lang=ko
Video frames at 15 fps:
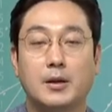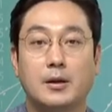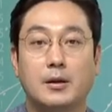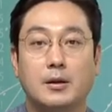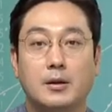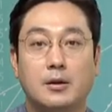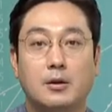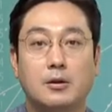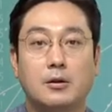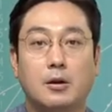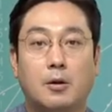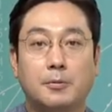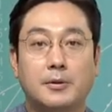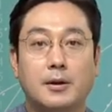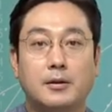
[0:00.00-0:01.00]
이런
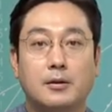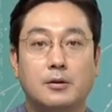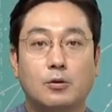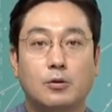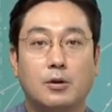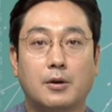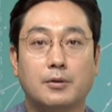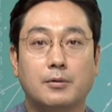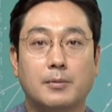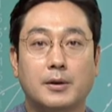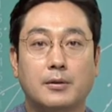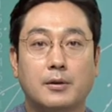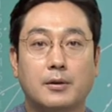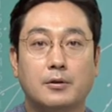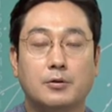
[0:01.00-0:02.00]
업체들도 역시
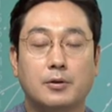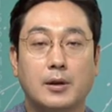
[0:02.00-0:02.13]
마찬가지로